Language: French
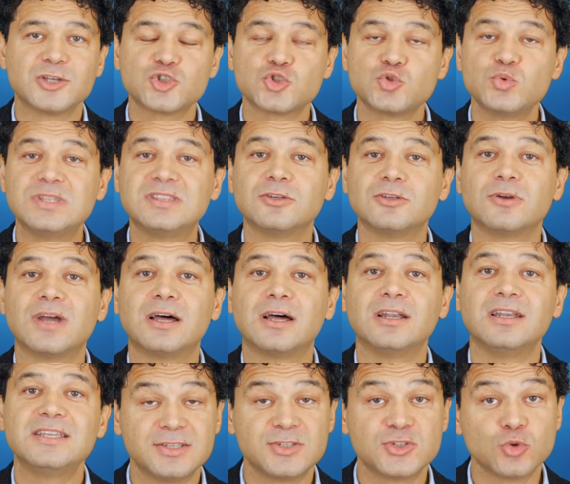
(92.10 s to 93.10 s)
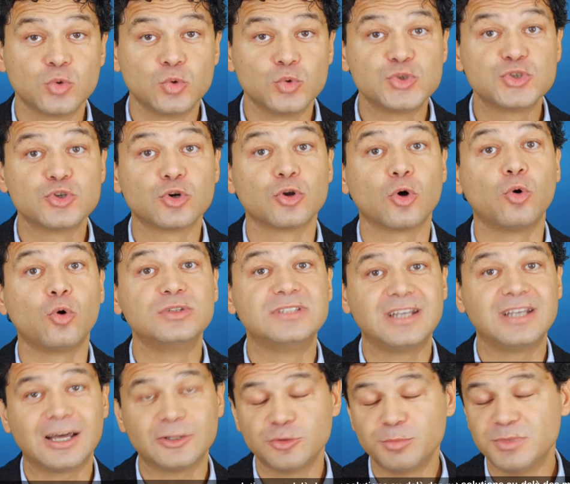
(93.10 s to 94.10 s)
Ensuite, les solutions
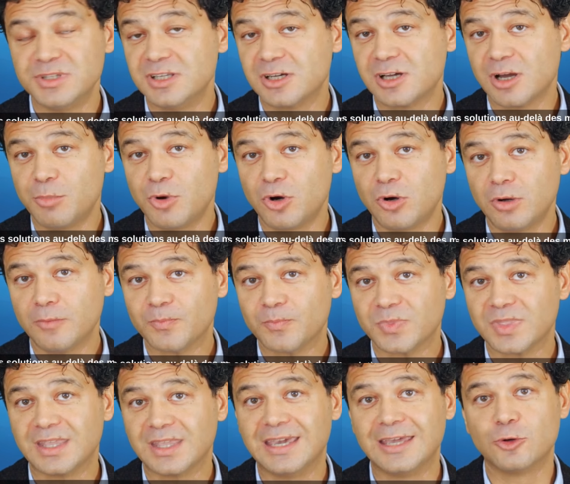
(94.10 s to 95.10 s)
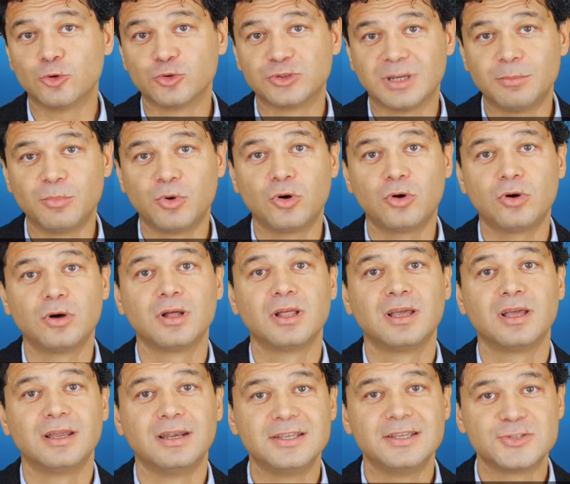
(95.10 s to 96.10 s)
au-delà des médicaments et notamment
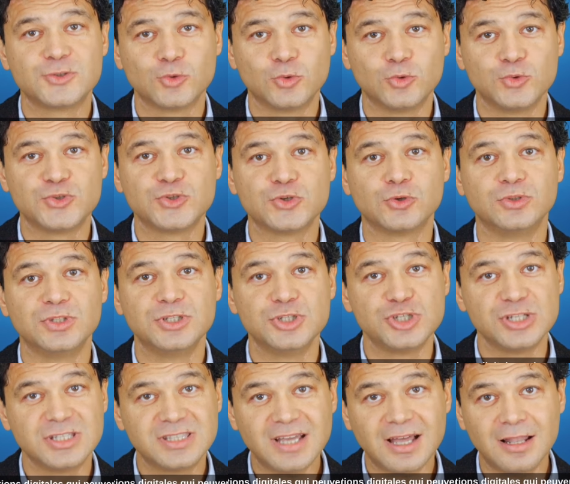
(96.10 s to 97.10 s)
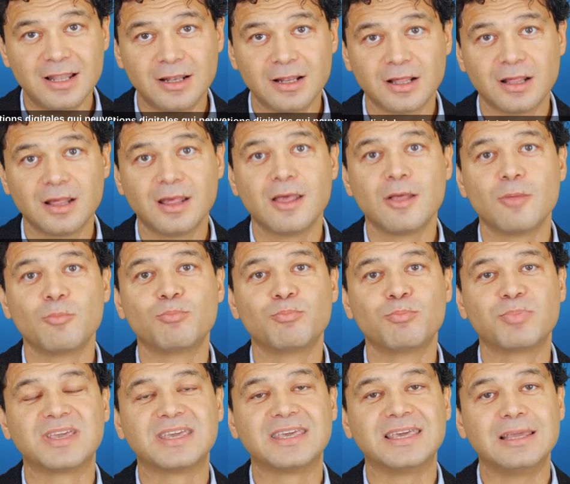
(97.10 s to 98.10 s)
les solutions digitales
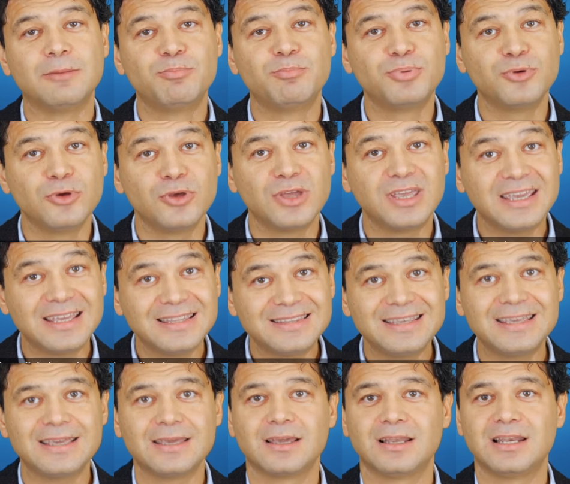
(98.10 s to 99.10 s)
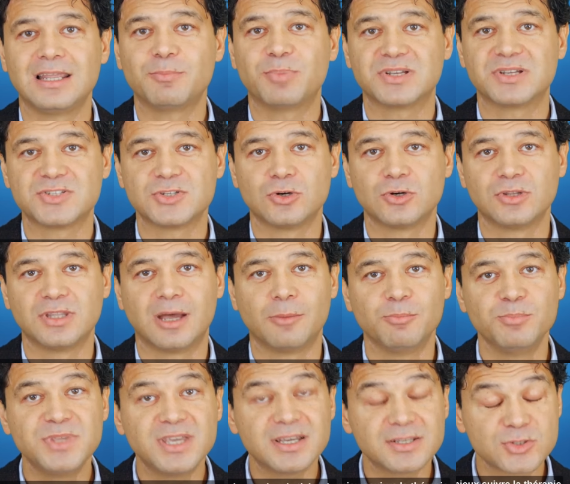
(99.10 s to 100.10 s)
qui peuvent aider les patients
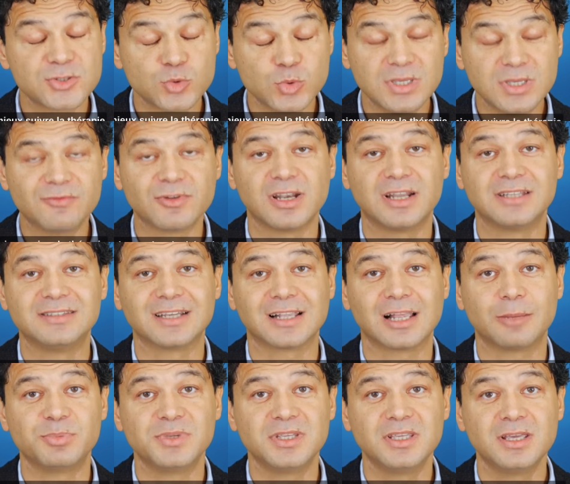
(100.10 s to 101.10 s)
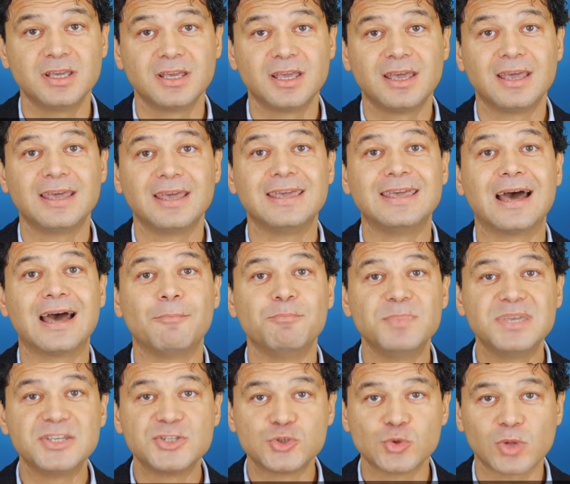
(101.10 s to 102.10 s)
à mieux suivre la thérapie et à
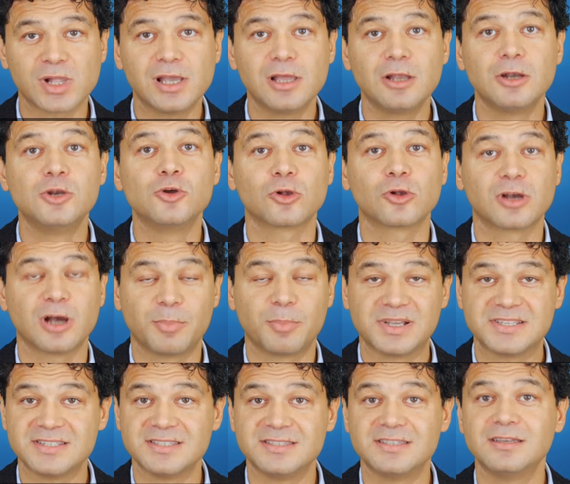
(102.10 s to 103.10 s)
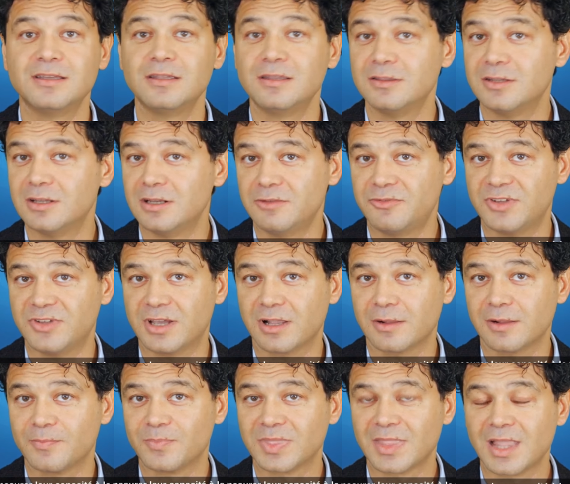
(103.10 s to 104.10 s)
mesurer leur capacité de le
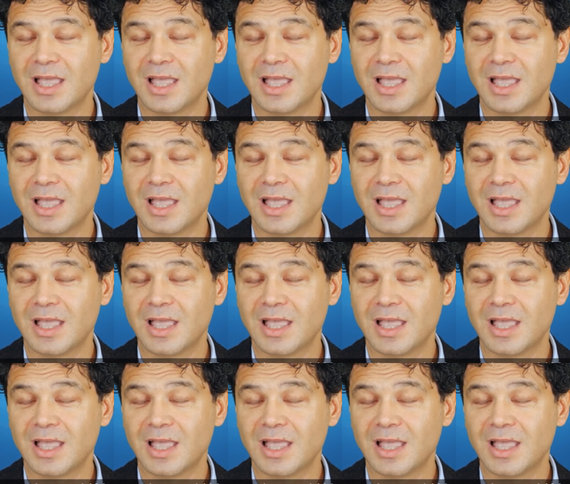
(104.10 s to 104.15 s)
faire.